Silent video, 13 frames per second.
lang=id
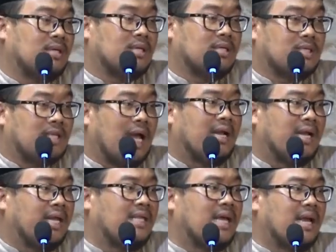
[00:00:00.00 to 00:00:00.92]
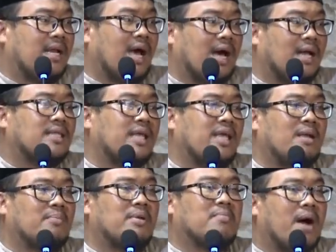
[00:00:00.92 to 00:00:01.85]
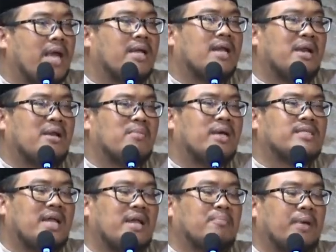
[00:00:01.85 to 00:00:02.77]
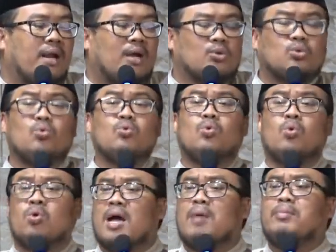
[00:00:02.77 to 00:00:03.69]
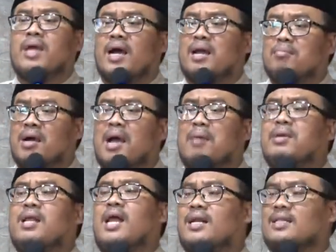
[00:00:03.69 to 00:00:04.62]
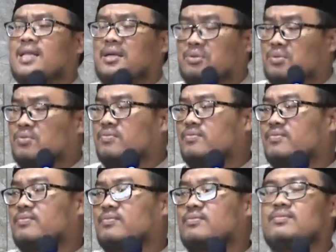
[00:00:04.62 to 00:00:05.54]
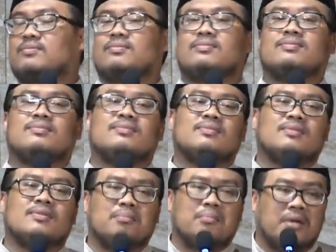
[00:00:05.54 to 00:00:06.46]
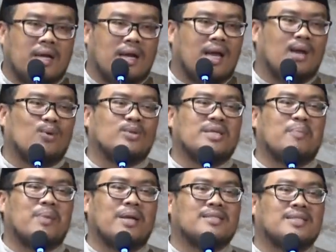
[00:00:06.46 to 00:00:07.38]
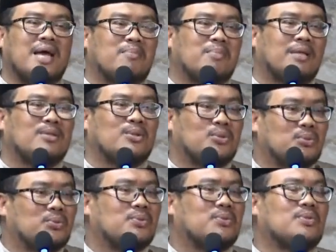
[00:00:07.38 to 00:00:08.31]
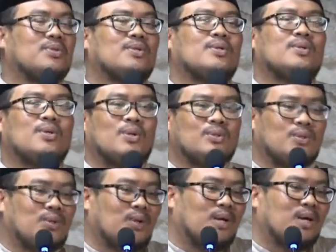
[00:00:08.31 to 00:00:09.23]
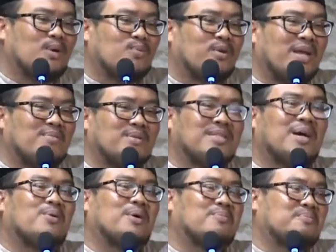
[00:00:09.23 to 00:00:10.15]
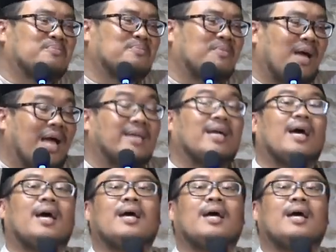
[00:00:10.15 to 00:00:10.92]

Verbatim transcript: Seandainya ada harta yang lebih baik dari emas dan perak, sungguh kami akan mengambil harta itu. Mendengar ucapan sahabat itu, Rasulullah kemudian menjawab, ada.